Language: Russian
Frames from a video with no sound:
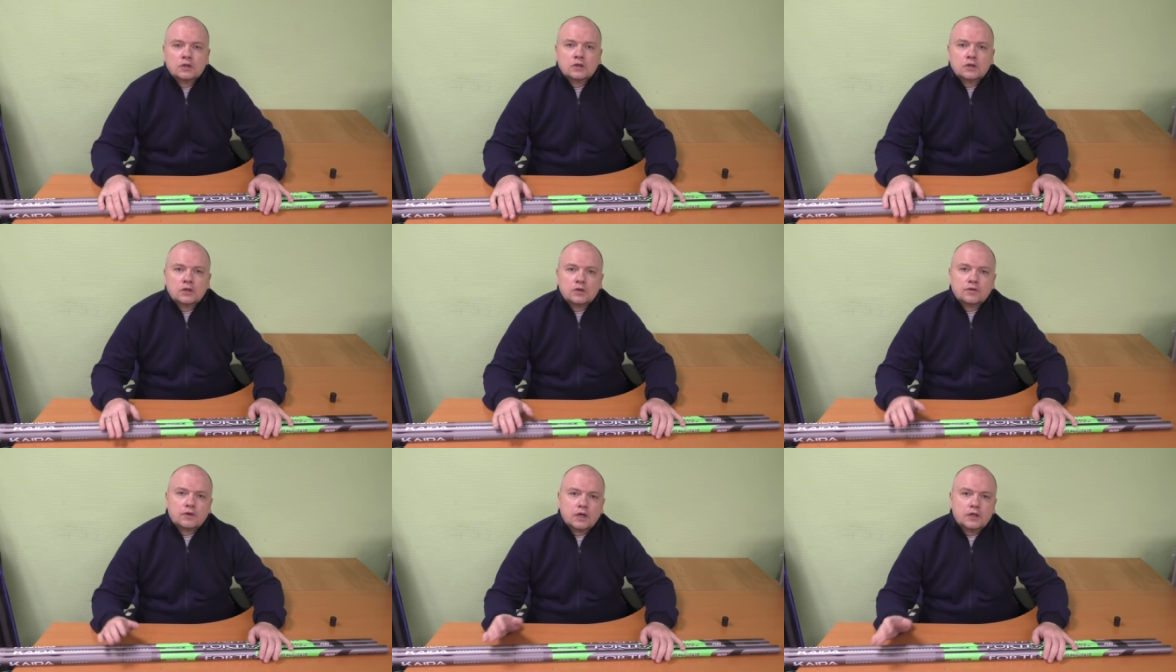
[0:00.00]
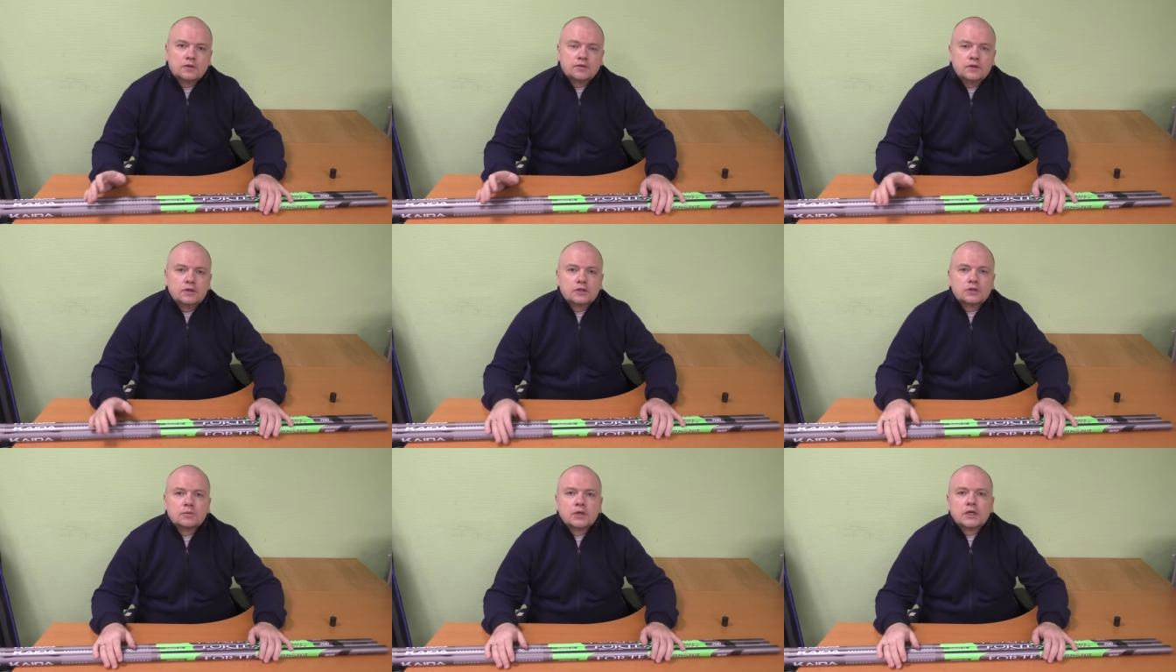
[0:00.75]
э, в Кайда
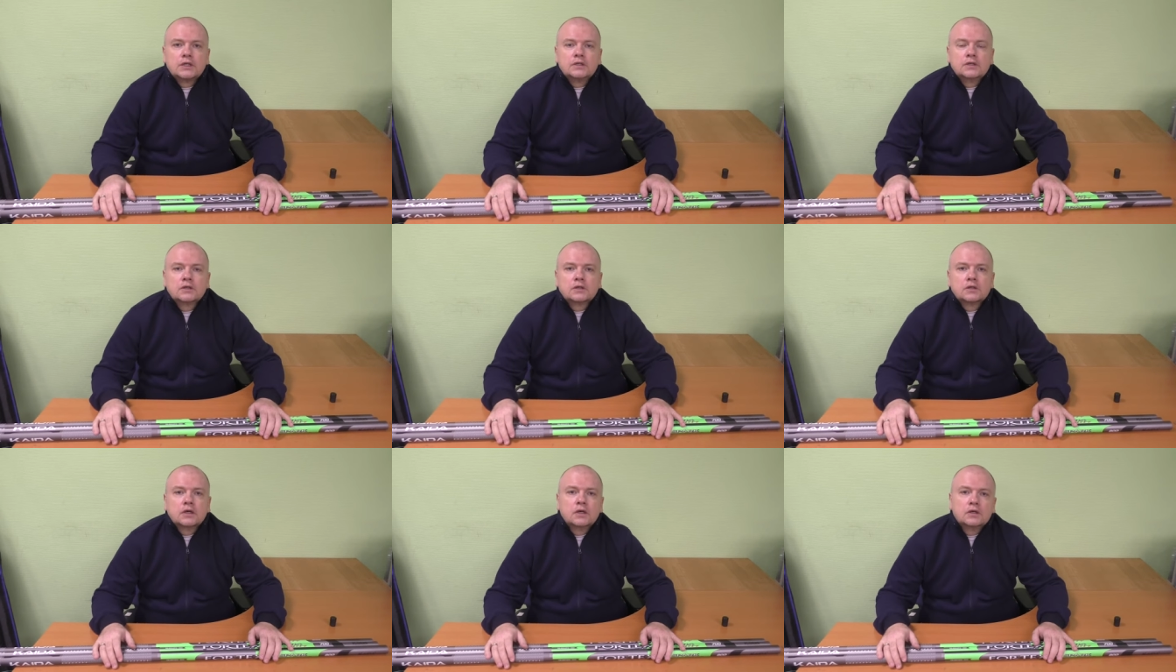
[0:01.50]
Фиш магазинах, да,